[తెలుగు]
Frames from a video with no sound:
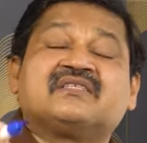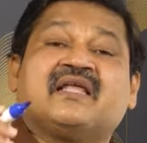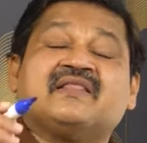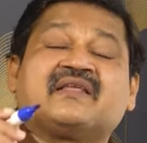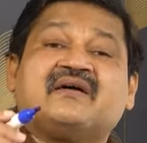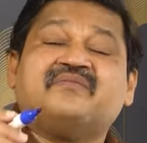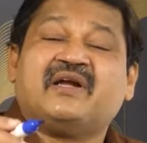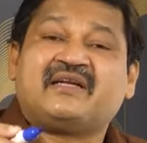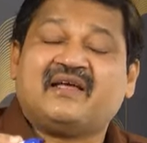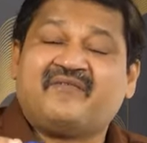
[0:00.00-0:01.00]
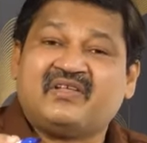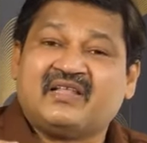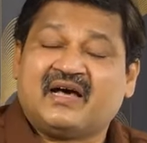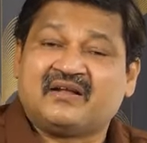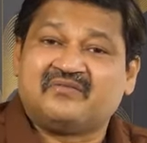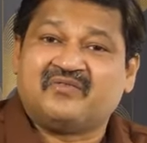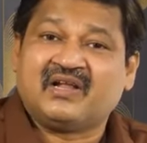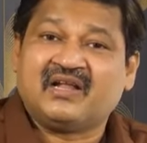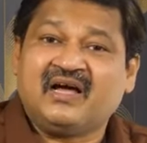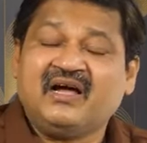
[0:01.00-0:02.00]
సంతకం పెట్టే విధానం
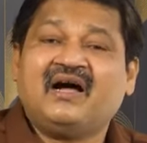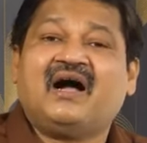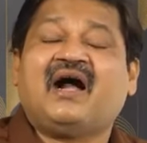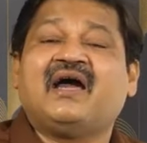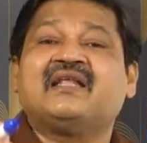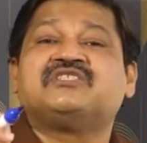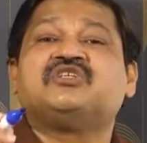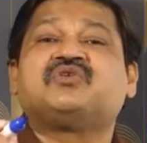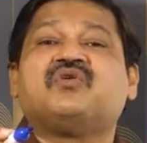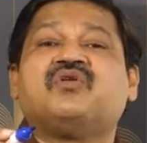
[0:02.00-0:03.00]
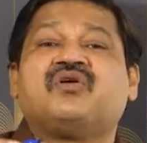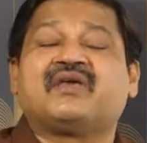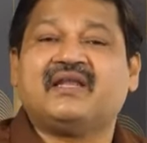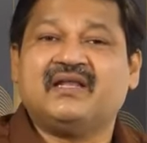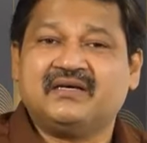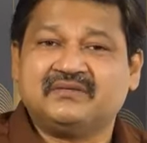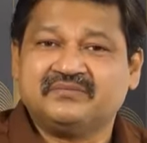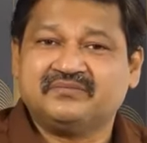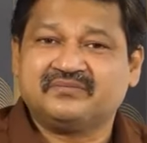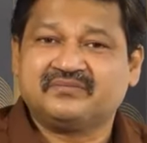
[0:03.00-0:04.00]
వల్ల ఆయన చిక్కుల్లోకి వెళ్ళారు
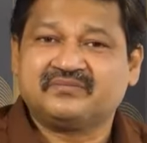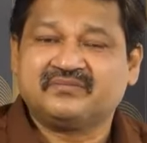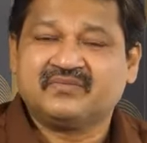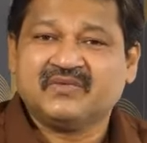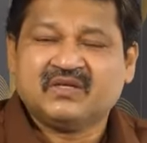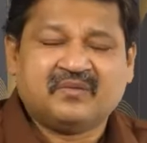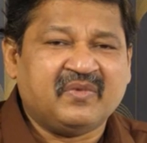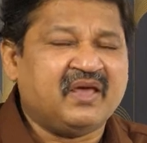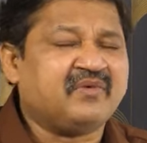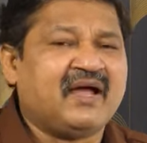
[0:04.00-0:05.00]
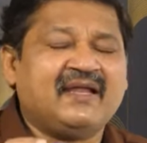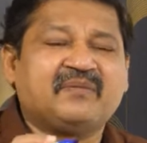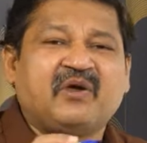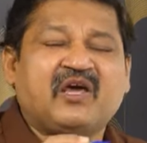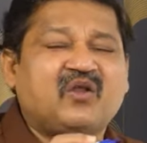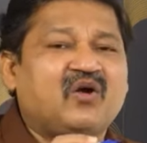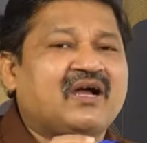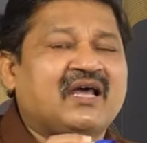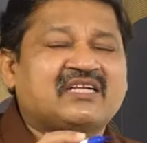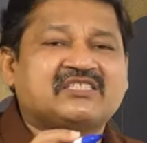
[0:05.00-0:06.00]
మేము ఆయన పేరులో
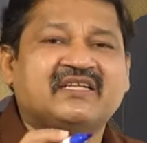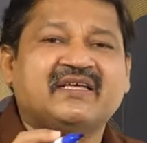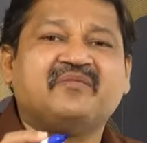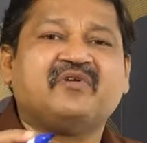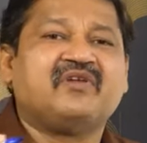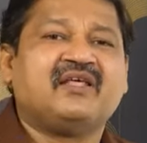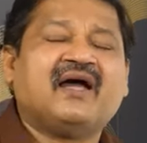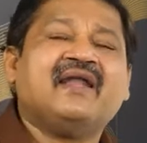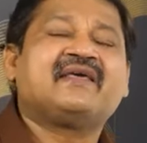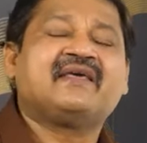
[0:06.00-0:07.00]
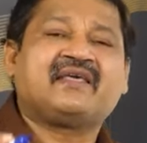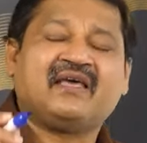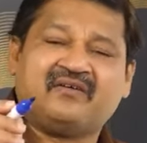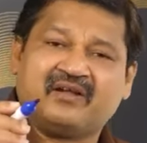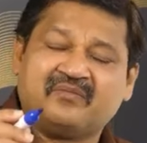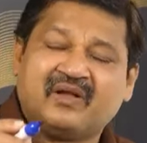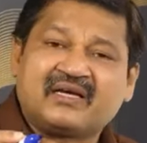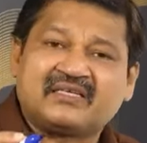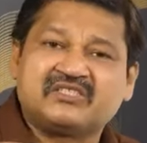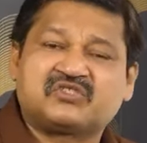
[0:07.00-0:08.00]
కరెక్షన్ ఏమి ఇవ్వలేదు ఆయనకి కేవలం
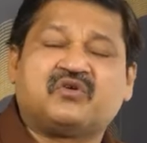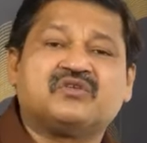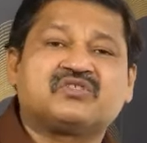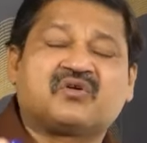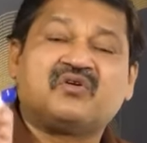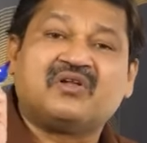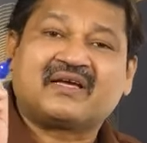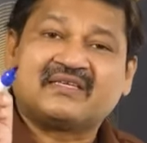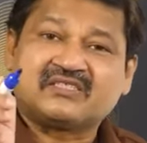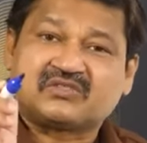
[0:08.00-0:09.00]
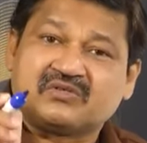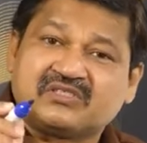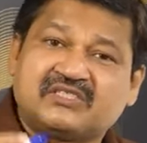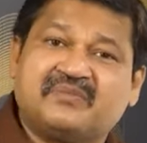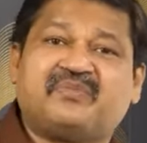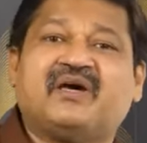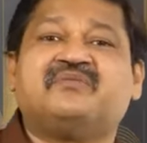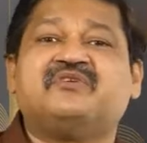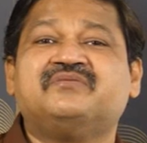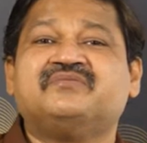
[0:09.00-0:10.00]
లక్కీ స్టోన్స్ రెండు లక్కీ స్టోన్స్
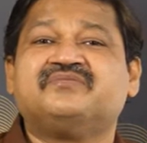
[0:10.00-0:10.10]
చెప్పాము